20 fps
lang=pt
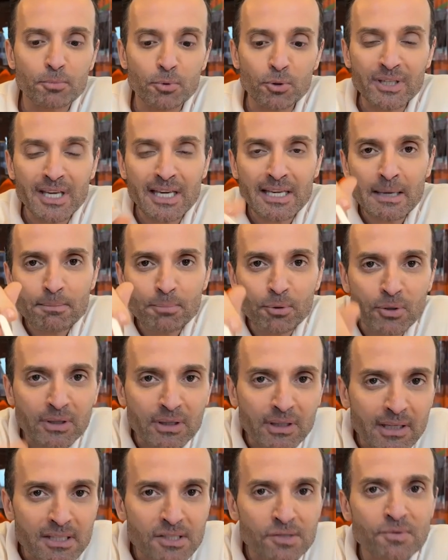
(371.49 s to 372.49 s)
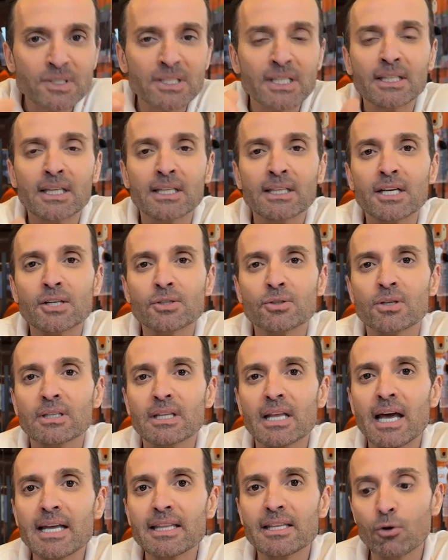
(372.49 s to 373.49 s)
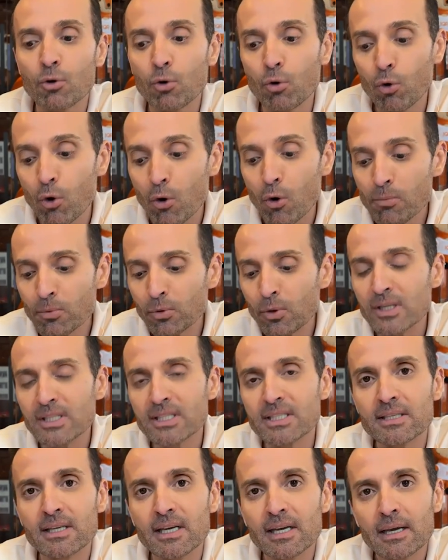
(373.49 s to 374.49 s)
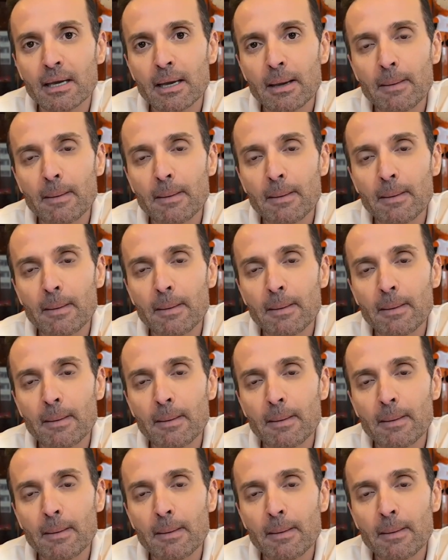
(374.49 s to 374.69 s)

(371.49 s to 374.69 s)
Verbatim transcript: por que, que é importante você entender a jornada, como nós